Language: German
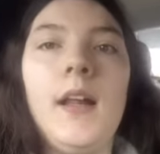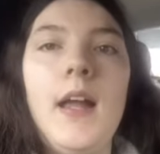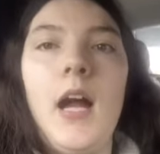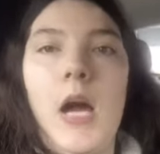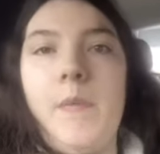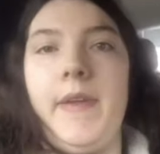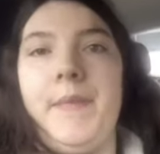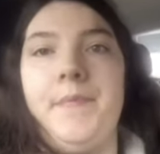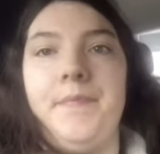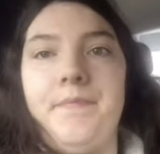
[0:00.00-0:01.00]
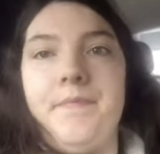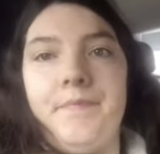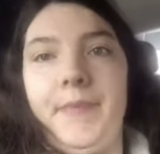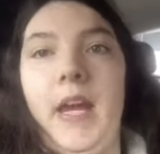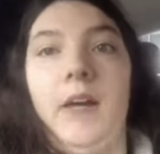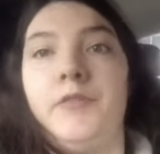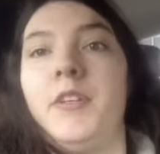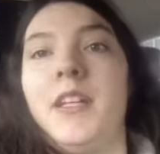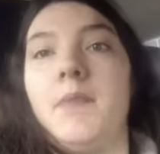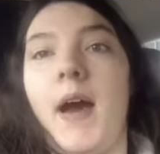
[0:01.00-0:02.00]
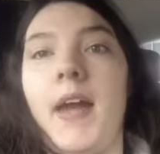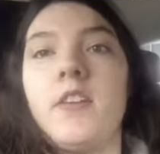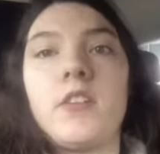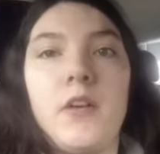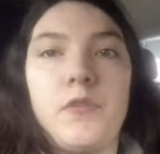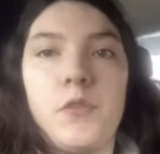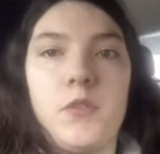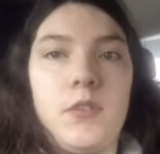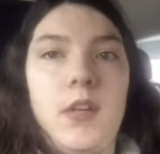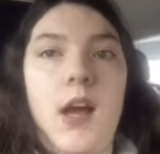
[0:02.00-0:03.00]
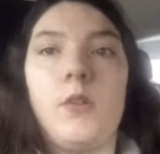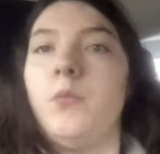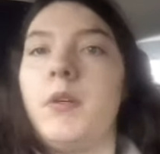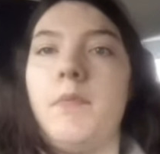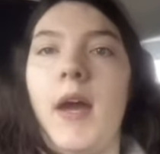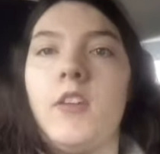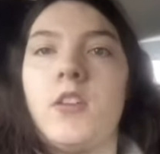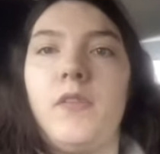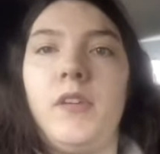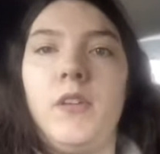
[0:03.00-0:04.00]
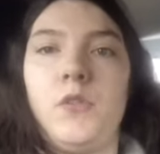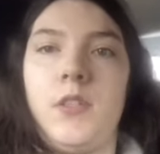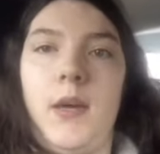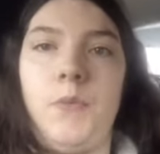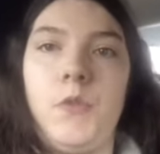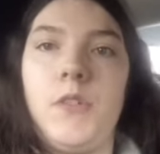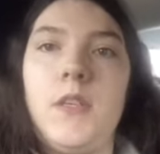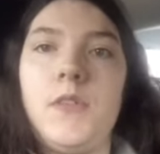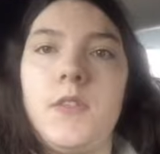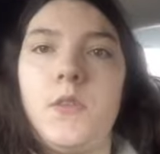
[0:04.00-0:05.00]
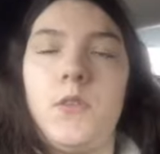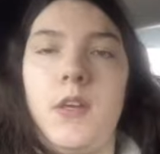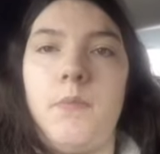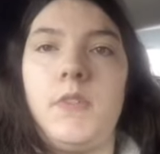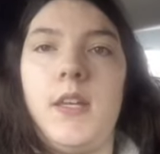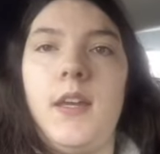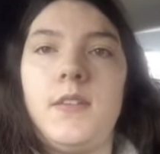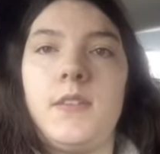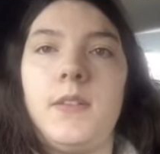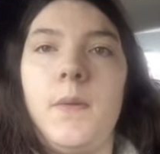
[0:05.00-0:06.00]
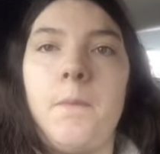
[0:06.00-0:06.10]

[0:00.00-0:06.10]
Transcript: Aber eben ja, für die Gemeinschaft sozusagen, um gemeinschaftlich zusammen zu sitzen, zusammen zu essen,